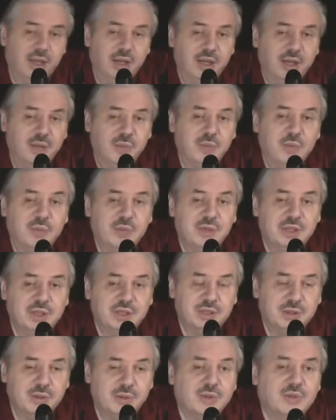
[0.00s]
Ему было
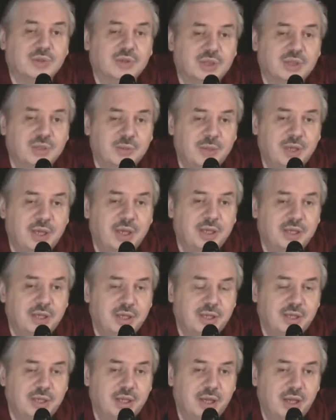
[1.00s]
тяжело, у него семья,
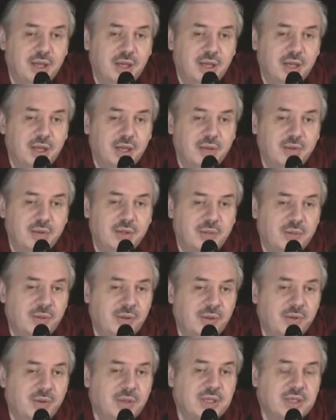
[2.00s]
дети, но тем не
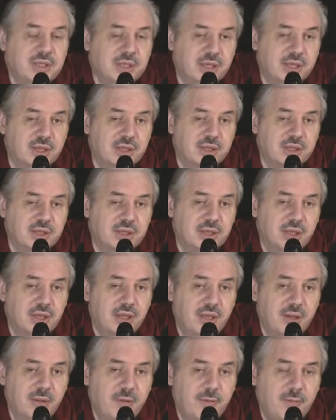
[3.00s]
менее он не сдался.
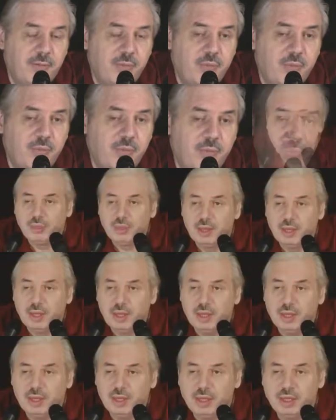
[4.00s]

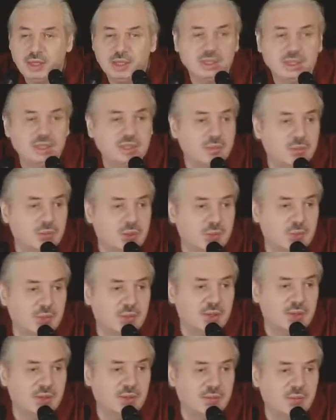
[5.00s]
Конечно, если нужно
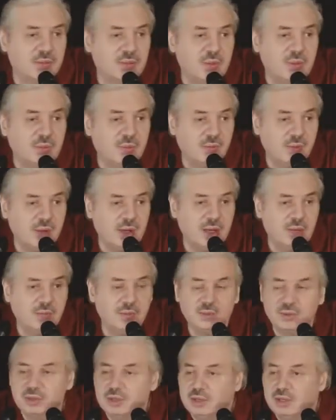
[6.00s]
было, мы помогли,
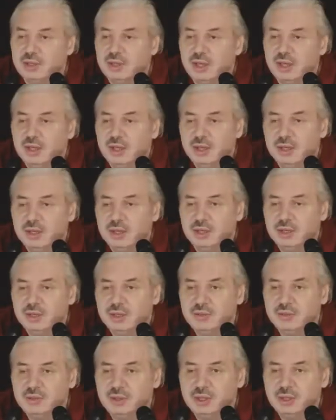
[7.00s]
потому что наше
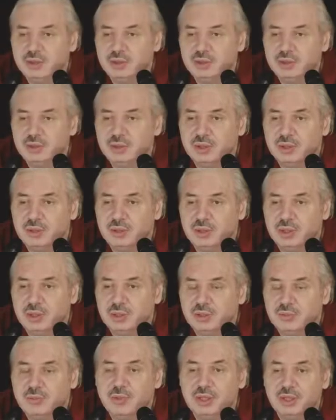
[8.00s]
движение существует не только для того,
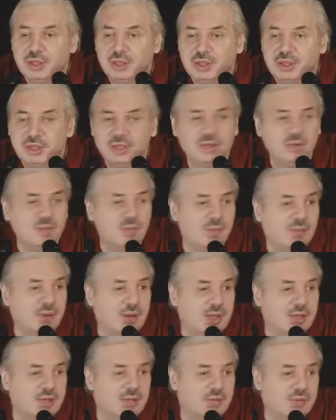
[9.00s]
чтобы дело делать, но
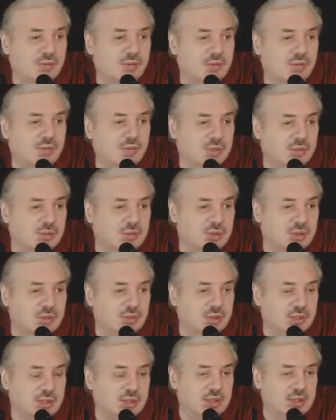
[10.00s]
помогать друг другу в тяжелой
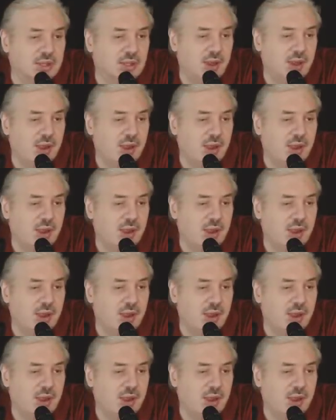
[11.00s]
ситуации.